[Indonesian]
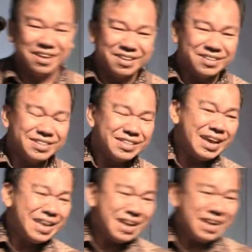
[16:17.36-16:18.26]

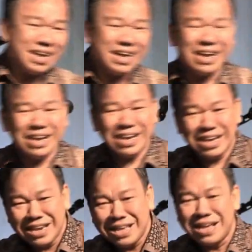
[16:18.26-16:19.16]
saya
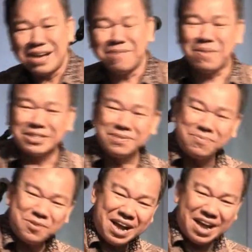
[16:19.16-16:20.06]
ini masih
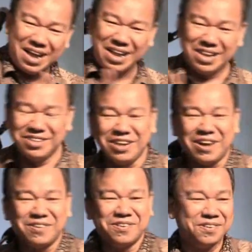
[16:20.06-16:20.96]
muda
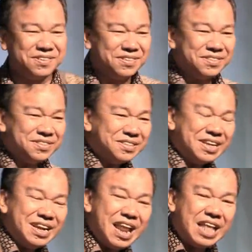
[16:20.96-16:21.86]
jauh
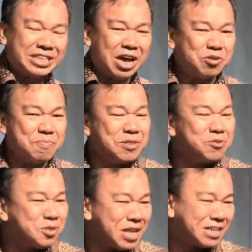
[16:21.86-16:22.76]
dan saya harus
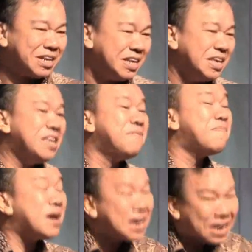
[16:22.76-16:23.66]
menuntaskan ini
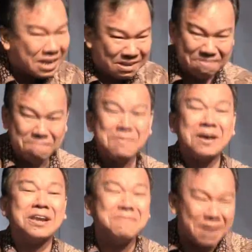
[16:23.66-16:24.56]
PR, PR
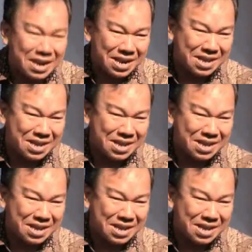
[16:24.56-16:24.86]
gembala.